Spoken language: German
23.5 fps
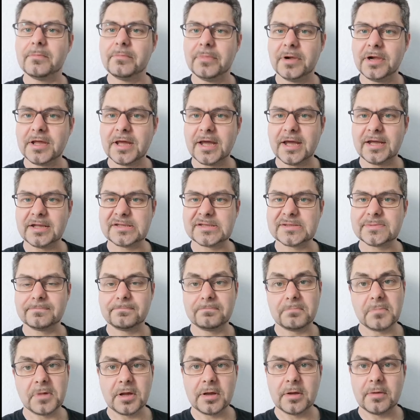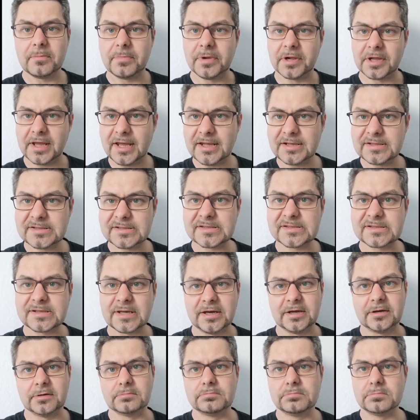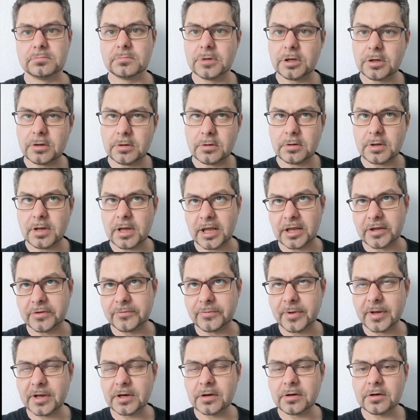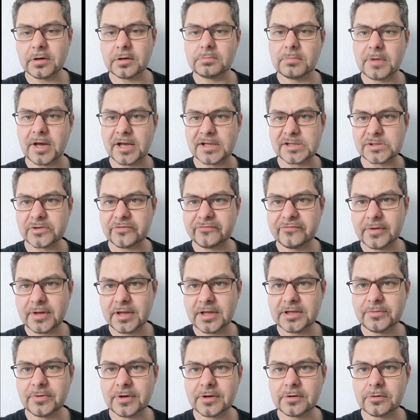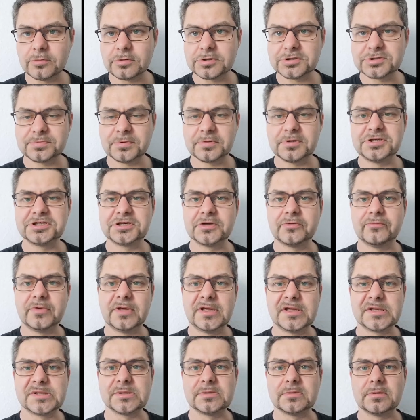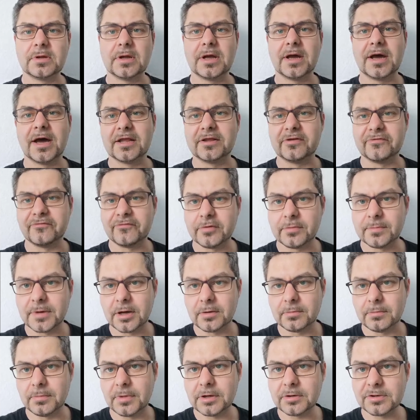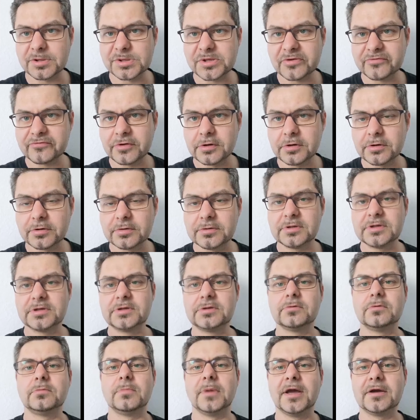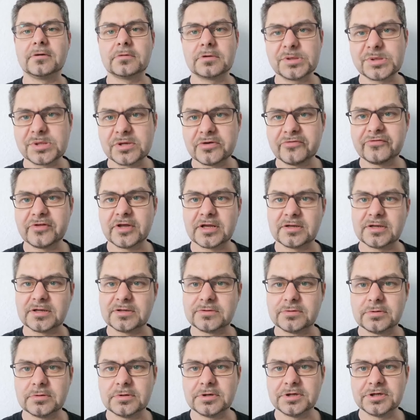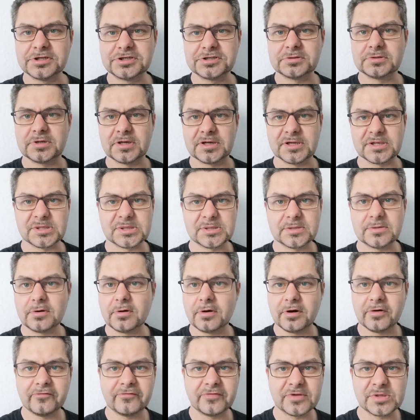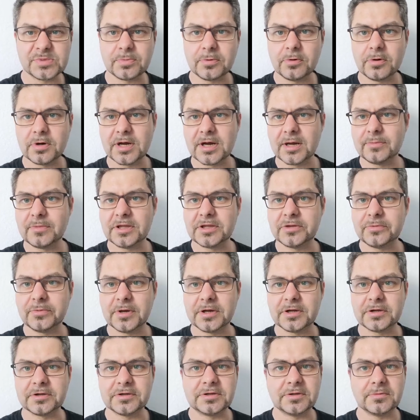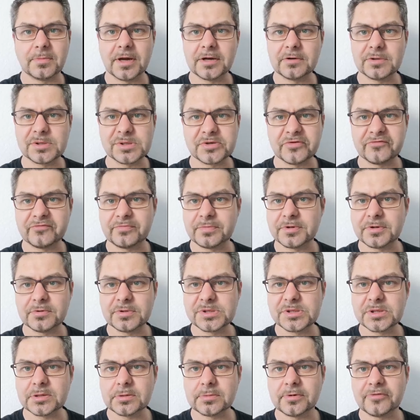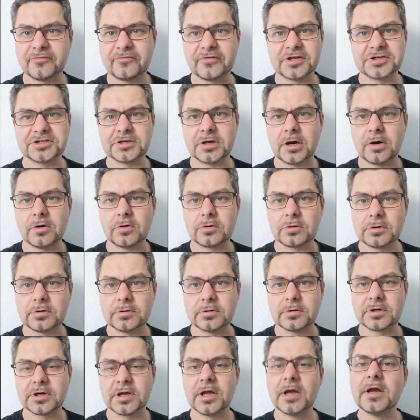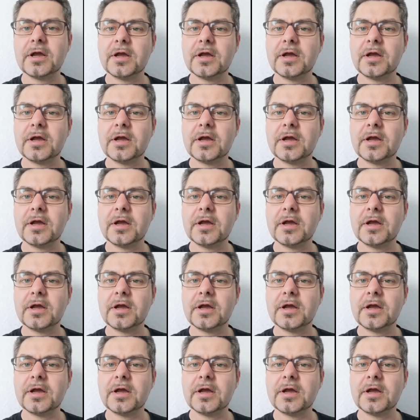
Bill Gates. Bill Gates ist ein Entwickler, ein Softwareentwickler ursprünglich gewesen, hat die Firma Microsoft gegründet und Microsoft hat natürlich das Office-Programm entwickelt, die Microsoft Benutzeroberfläche Outlook.